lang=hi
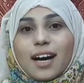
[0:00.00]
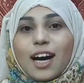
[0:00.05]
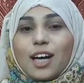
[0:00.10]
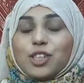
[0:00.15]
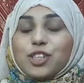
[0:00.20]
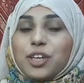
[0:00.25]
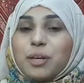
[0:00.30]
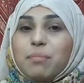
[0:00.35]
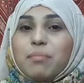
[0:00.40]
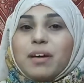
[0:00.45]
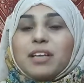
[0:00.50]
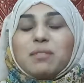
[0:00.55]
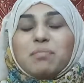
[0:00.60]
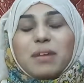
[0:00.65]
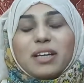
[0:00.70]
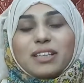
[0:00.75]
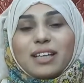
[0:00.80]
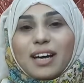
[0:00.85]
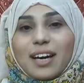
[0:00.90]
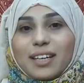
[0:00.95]
आज हिम्मत
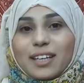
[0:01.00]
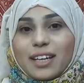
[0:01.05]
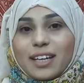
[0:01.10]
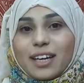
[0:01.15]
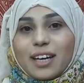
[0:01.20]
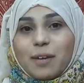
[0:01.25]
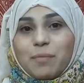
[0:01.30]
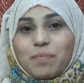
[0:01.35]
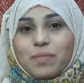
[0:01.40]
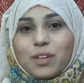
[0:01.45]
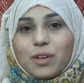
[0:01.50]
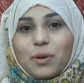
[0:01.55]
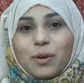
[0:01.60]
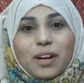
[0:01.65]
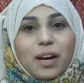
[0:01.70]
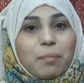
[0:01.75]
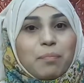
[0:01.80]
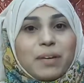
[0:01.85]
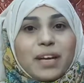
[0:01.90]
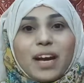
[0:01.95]
मत हारिएगा और
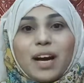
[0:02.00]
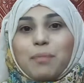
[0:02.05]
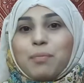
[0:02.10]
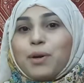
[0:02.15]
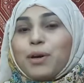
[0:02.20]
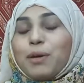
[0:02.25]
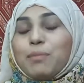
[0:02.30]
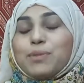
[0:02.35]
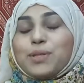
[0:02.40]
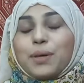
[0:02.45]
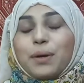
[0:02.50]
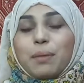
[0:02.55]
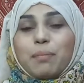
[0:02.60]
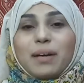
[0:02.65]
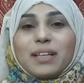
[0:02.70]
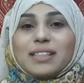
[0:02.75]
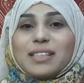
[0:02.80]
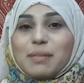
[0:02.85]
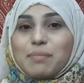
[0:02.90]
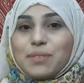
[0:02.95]
अपने आप को कमजोर
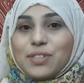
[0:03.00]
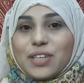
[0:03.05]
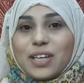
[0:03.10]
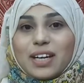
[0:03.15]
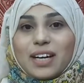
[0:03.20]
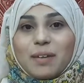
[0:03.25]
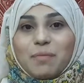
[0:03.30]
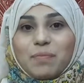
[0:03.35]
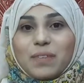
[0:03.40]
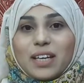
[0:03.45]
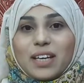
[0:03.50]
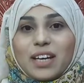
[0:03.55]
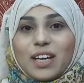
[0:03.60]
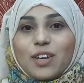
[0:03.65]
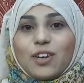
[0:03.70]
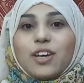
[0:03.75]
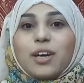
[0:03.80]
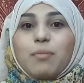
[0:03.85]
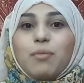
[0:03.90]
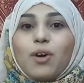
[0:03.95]
मत समझिएगा
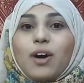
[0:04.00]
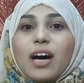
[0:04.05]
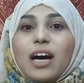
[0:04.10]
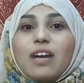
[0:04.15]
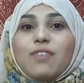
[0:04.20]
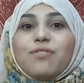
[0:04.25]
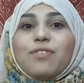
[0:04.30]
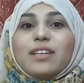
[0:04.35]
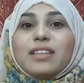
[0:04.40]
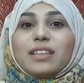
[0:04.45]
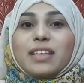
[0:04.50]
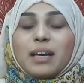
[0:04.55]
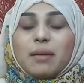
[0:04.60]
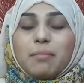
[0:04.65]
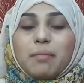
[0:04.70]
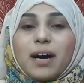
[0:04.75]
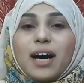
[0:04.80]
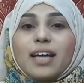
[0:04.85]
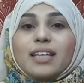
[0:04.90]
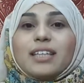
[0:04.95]
क्योंकि मुखालफत के
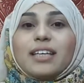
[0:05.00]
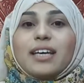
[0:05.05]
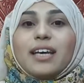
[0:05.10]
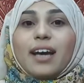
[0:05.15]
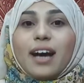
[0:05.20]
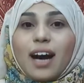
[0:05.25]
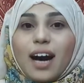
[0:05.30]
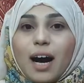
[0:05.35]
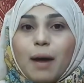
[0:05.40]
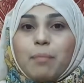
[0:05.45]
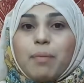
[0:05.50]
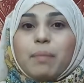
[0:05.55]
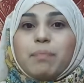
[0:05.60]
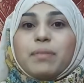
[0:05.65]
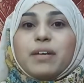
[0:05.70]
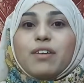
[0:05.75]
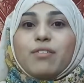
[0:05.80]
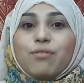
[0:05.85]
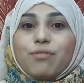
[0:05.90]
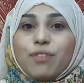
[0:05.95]
बाद ही आप
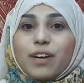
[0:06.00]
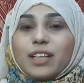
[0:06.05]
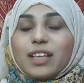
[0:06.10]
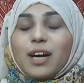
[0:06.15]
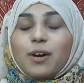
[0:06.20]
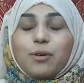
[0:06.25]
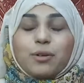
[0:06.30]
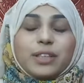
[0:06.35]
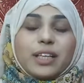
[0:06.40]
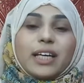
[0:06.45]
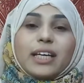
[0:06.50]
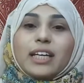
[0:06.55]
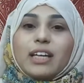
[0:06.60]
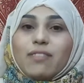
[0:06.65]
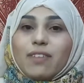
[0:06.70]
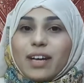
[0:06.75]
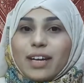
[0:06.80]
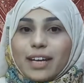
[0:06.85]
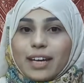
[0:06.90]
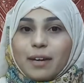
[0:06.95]
अपनी फतह को देखने
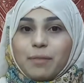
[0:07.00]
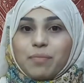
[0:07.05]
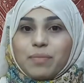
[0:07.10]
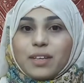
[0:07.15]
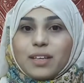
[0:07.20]
वाले हैं